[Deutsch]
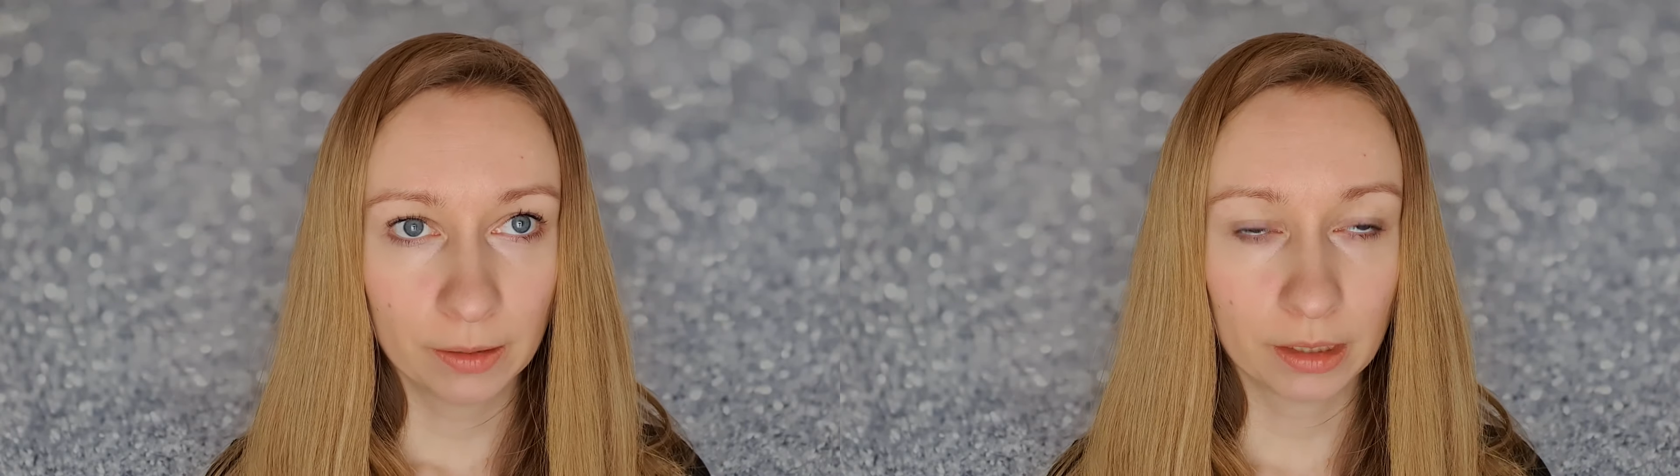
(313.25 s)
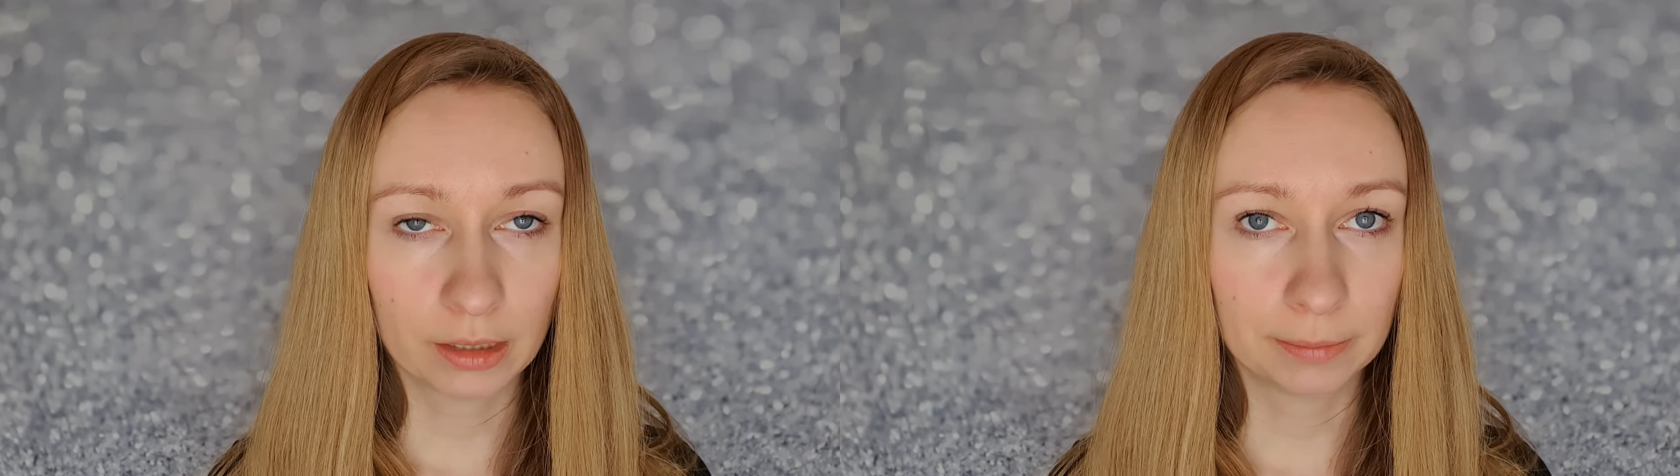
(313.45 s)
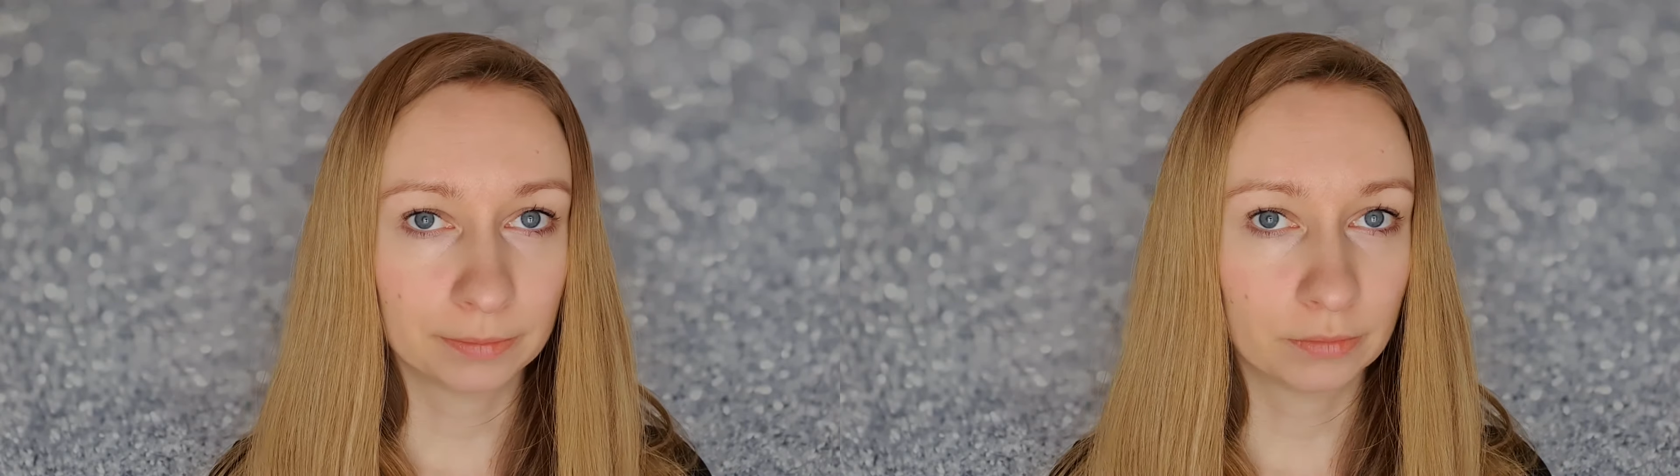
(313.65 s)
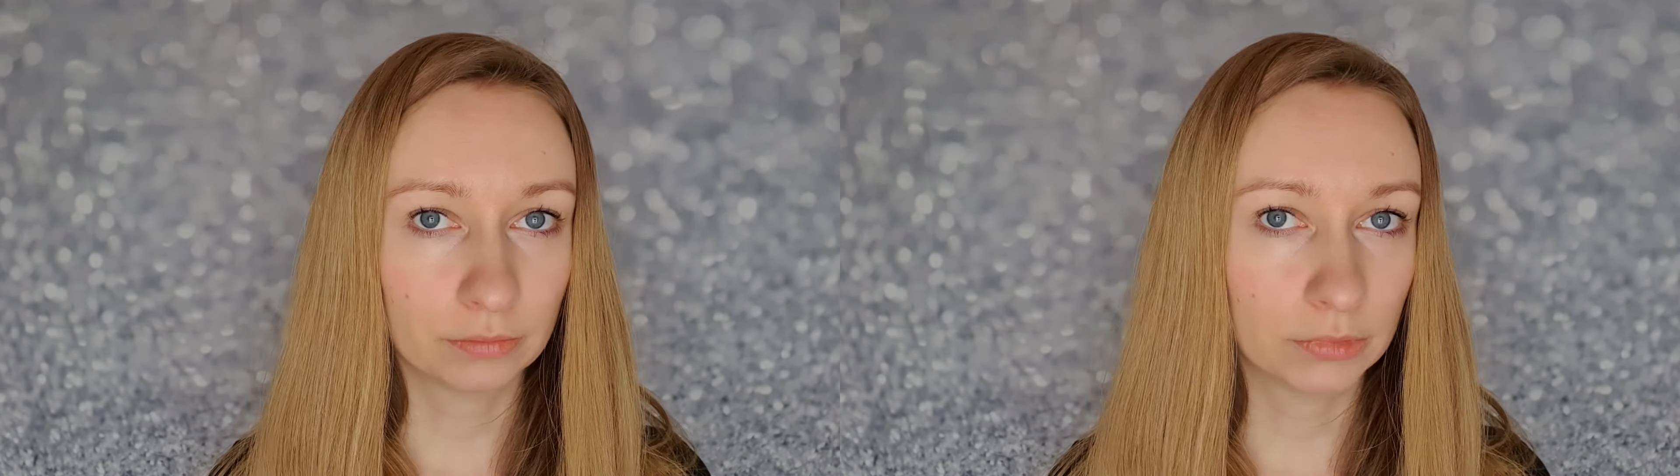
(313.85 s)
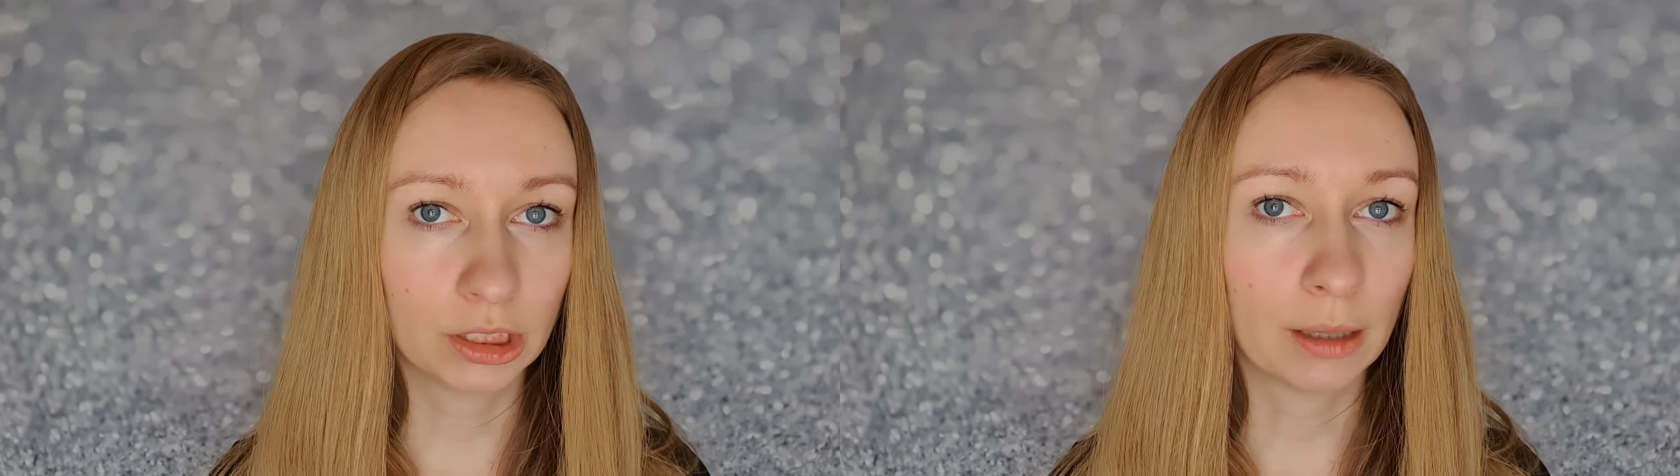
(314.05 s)
Ähm,
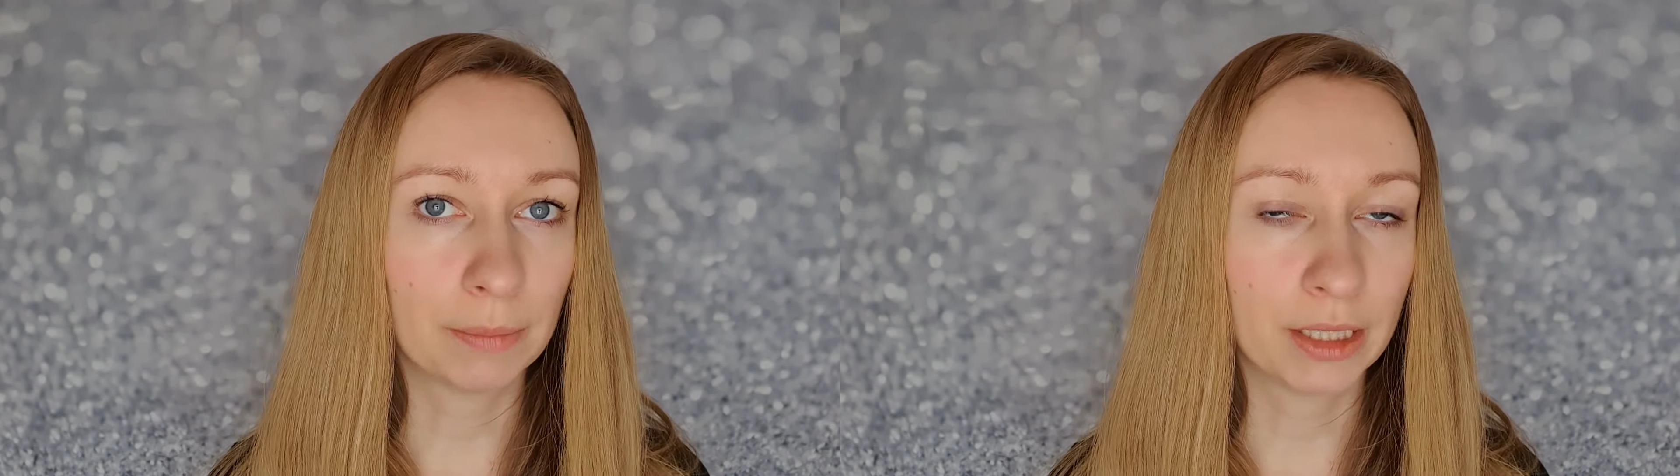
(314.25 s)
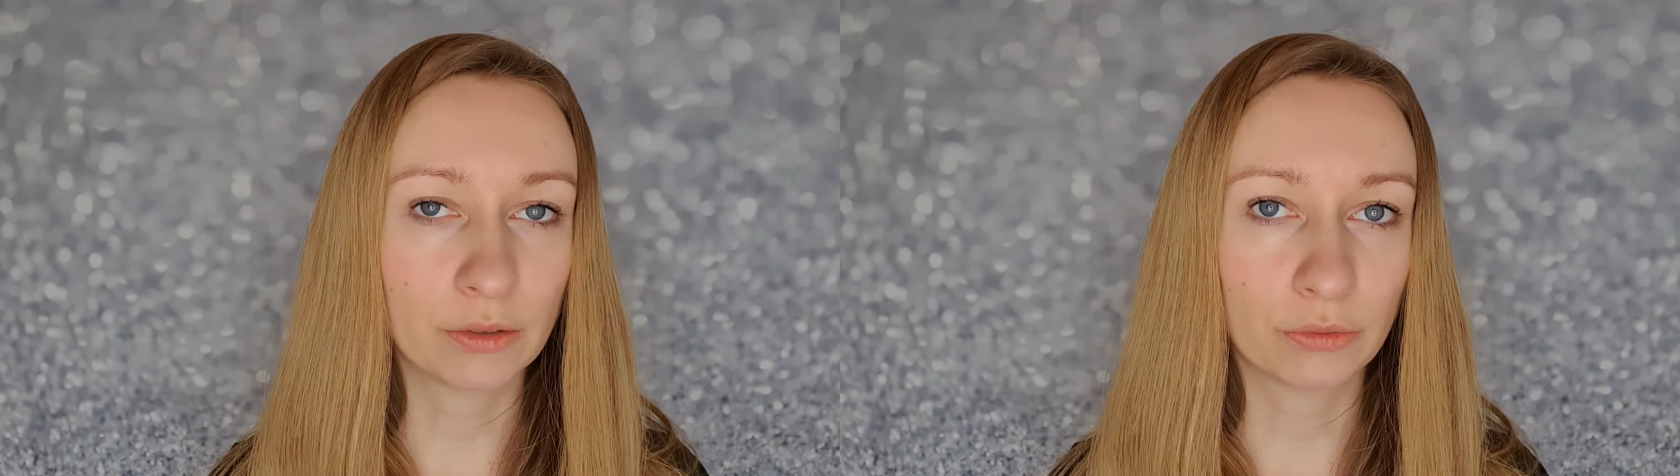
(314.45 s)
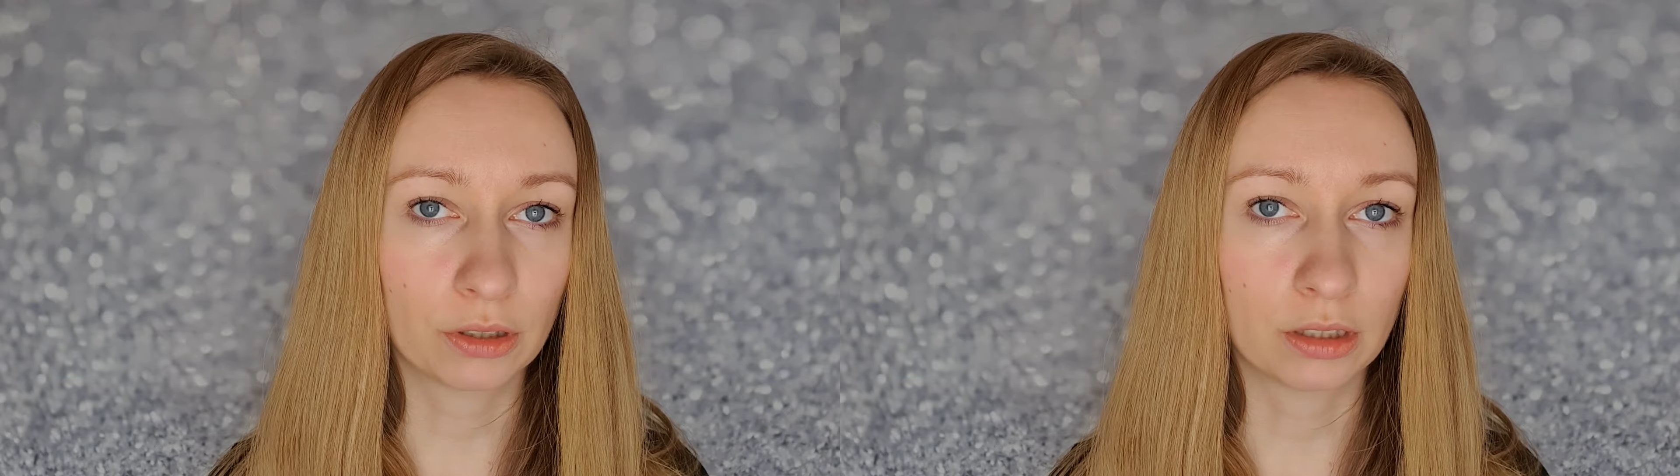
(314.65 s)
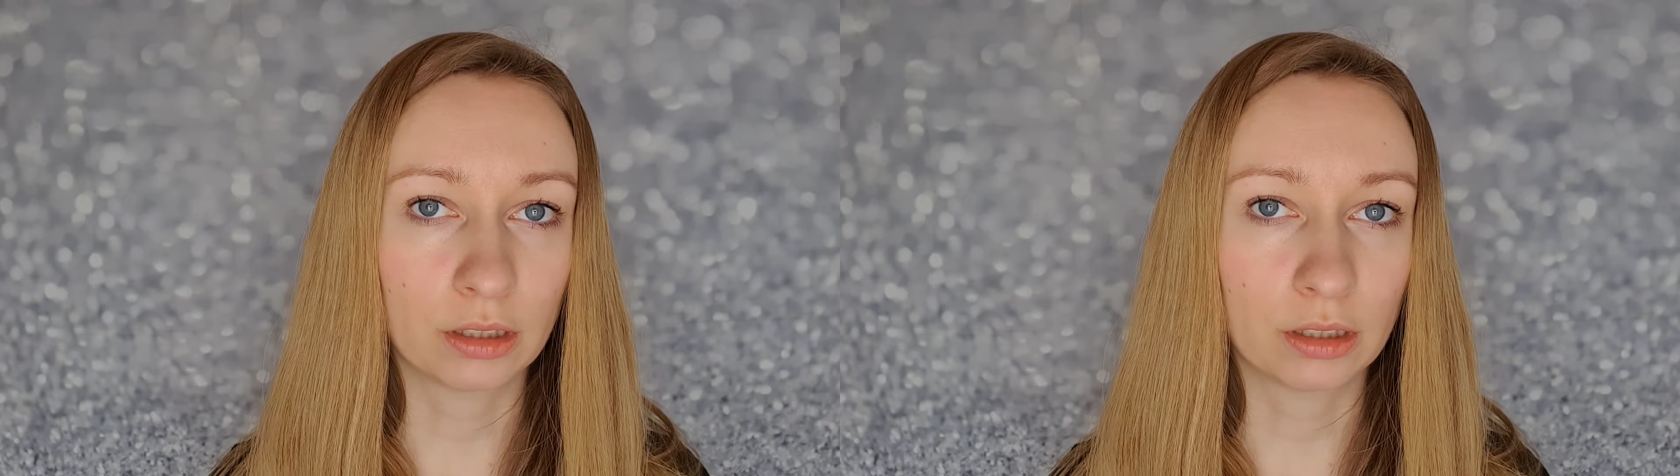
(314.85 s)
ich habe meins von,